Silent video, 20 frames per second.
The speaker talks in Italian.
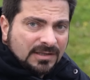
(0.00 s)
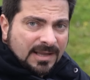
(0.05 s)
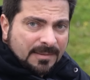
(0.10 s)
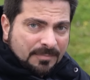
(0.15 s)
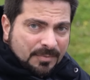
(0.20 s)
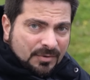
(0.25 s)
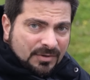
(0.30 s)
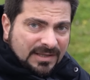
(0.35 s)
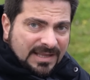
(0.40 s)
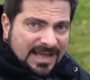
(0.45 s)
da
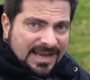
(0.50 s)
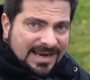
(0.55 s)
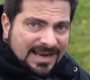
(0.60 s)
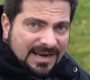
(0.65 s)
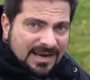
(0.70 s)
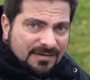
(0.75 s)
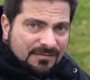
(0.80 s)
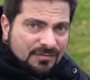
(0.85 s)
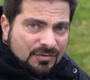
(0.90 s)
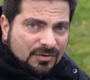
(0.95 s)
portare
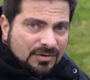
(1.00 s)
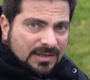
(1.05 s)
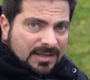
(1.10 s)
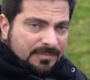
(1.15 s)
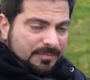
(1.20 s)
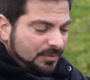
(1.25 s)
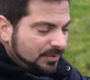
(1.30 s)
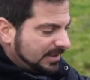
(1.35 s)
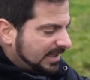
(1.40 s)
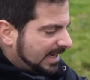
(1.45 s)
al lavoro,
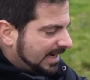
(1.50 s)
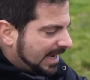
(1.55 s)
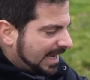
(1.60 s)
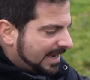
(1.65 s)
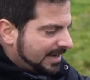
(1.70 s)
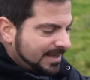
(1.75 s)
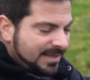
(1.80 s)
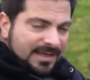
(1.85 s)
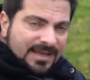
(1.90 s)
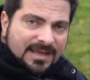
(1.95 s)
da portare
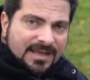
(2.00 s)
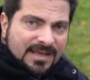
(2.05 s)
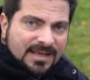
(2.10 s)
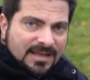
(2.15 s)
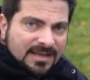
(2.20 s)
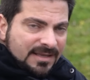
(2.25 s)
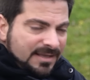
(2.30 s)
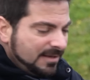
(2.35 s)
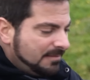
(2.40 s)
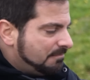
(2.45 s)
anche
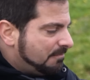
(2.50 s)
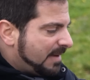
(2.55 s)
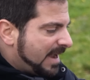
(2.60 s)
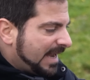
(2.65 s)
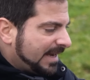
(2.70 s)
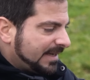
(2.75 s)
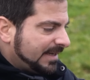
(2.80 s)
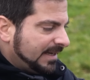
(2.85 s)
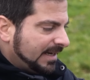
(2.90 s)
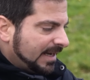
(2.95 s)
in
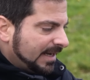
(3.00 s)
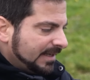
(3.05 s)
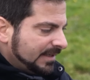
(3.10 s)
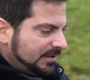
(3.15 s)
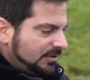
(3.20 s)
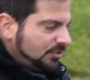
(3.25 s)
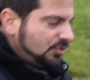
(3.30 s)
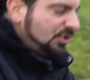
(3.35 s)
macchina in